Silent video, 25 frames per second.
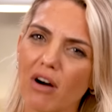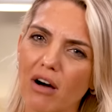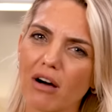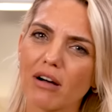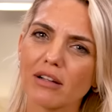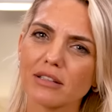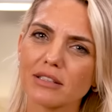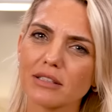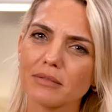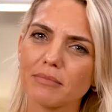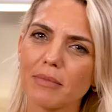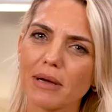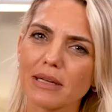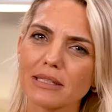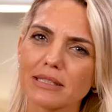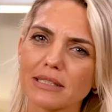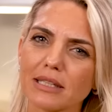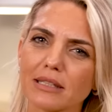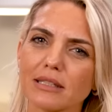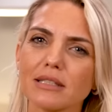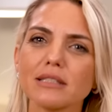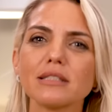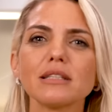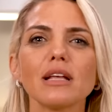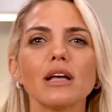
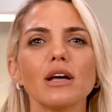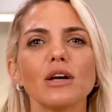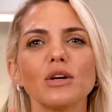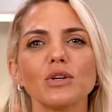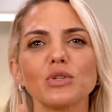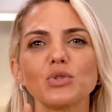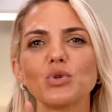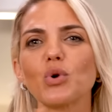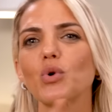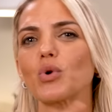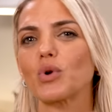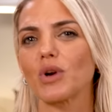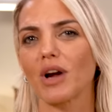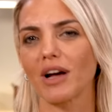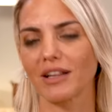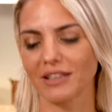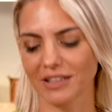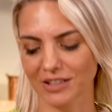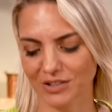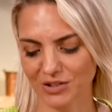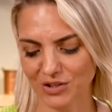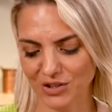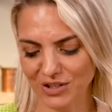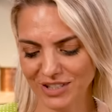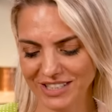aldırmazsanız çok rahat
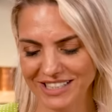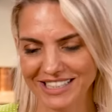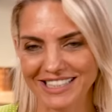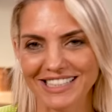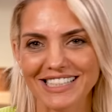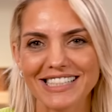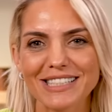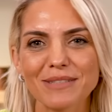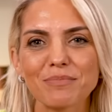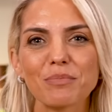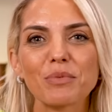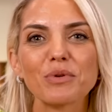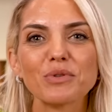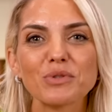edeceksiniz.